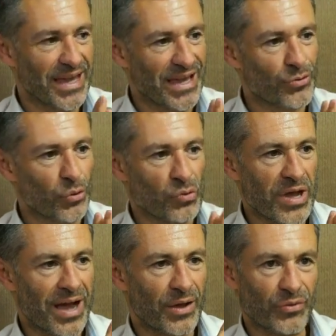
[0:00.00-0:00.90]
Et donc on
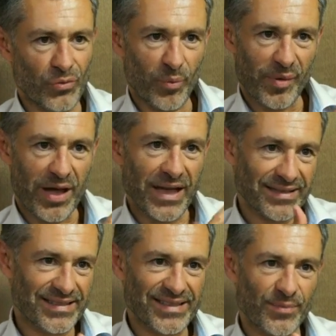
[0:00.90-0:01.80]
a non pas un
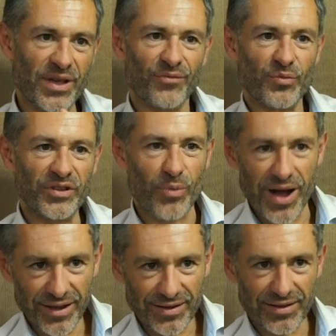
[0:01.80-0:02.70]
système nerveux mais
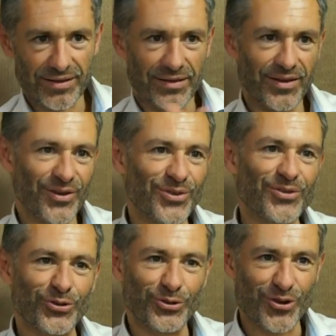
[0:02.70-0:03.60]
trois.
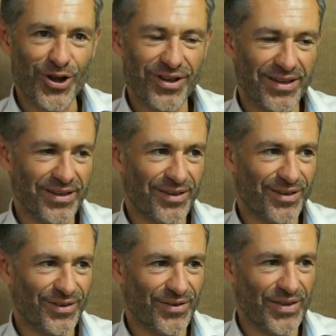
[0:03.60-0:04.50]
dans notre corps,
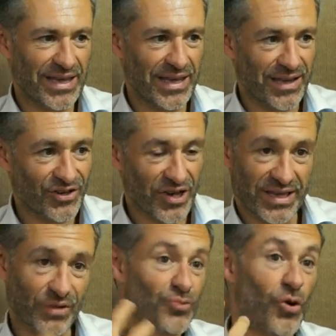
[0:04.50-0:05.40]
et
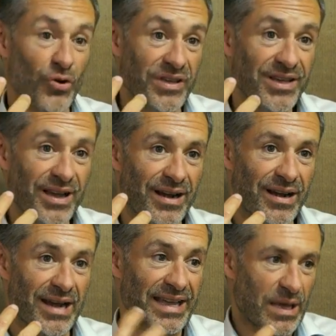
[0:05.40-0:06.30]
chacun nous relie à
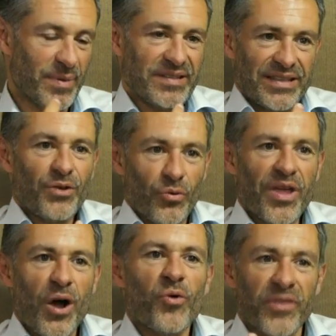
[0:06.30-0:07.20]
la capacité qu'on
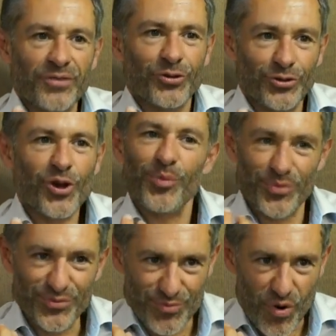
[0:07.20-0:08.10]
a à ouvrir notre cœur
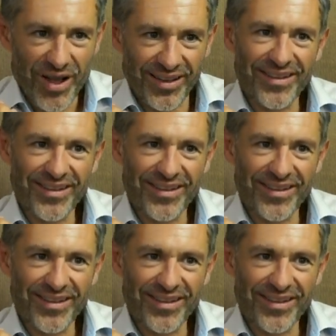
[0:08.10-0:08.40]
plus ou moins,